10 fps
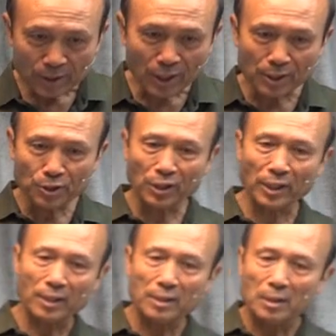这里说
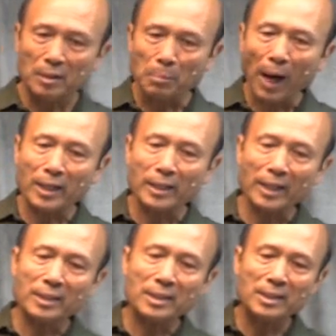了。百
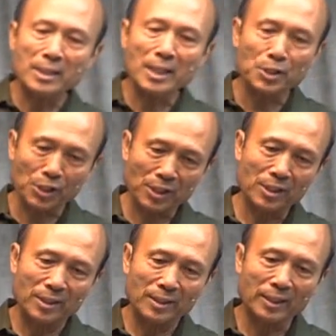年一
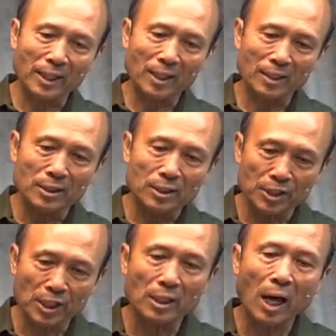遇的
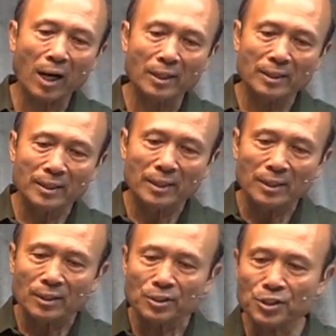热浪，
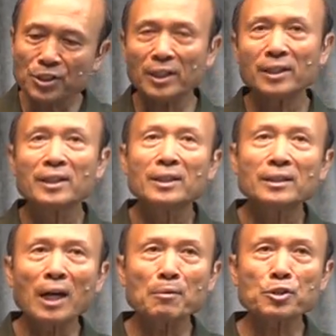就是
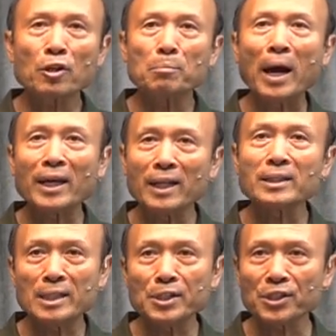他们说百
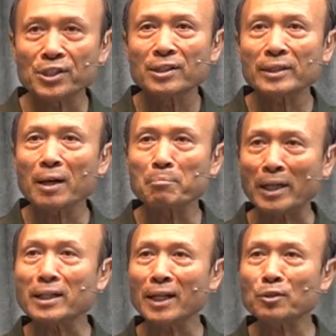年一遇，但
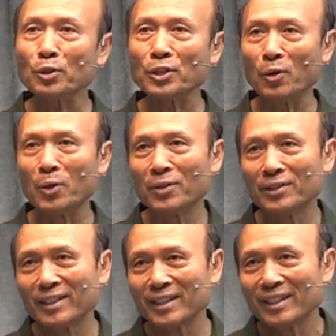每一年都有。
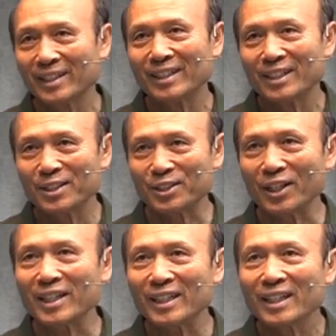
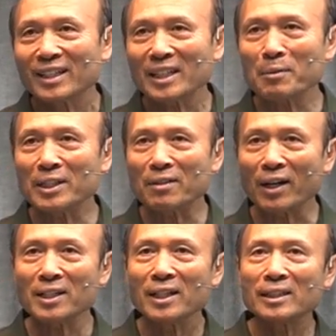所以他们以
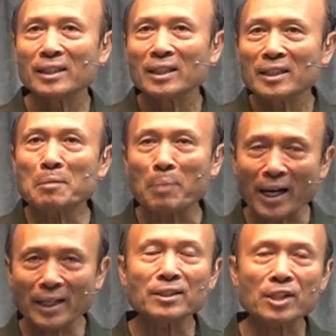为一
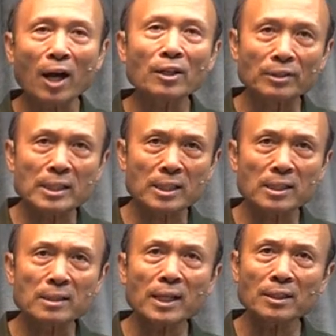百年才有一
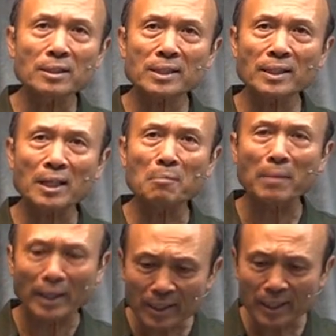次，但现在
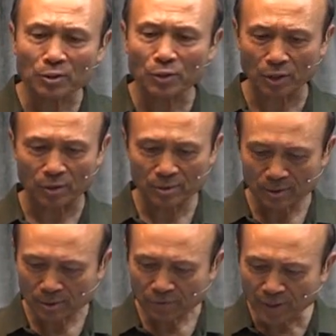每一年都有
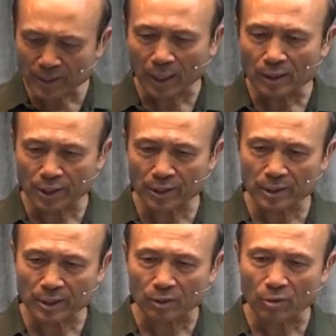非常热
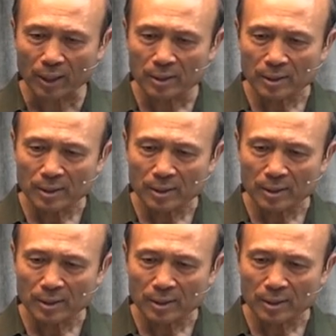的情况。